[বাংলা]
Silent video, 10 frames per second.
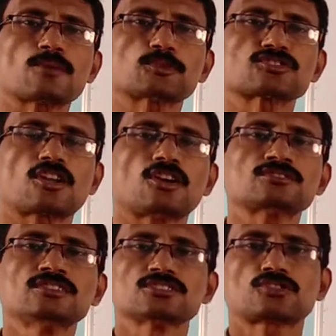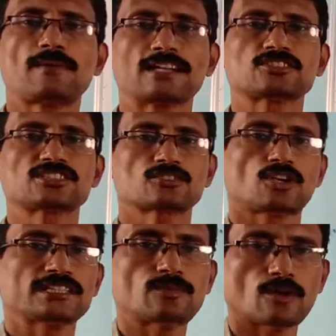অপসরণ সমান হচ্ছে
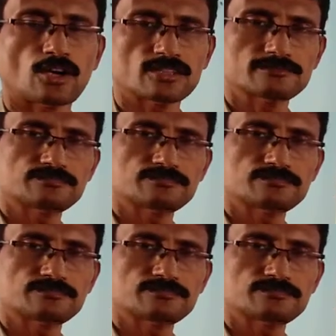ক্ষয়ী ভবন